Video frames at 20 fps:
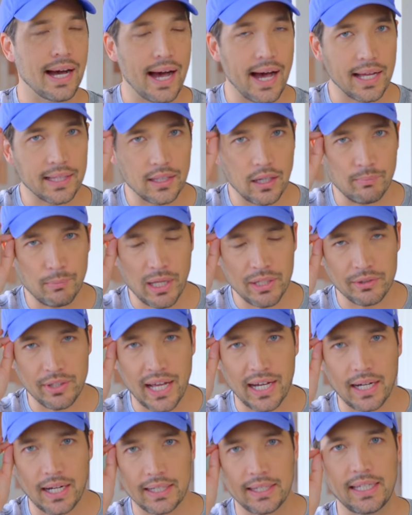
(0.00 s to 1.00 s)
頭の
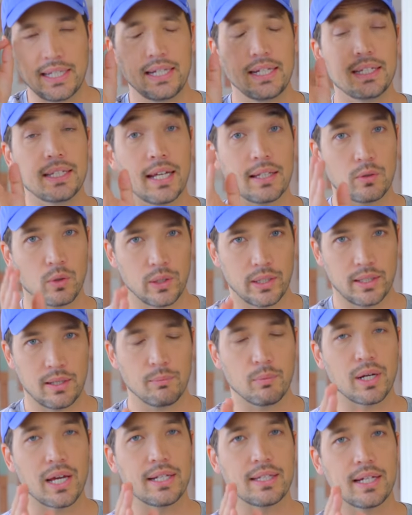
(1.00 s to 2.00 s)
中に入れといて
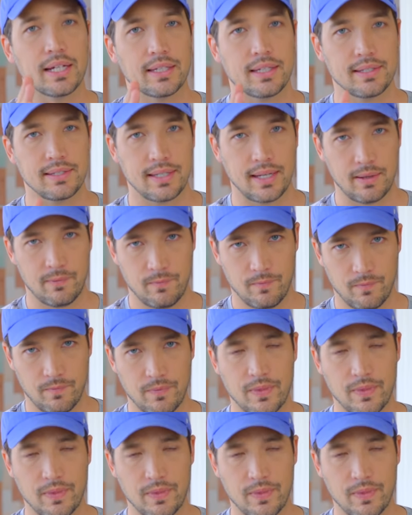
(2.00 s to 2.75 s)
もらいたいんですね。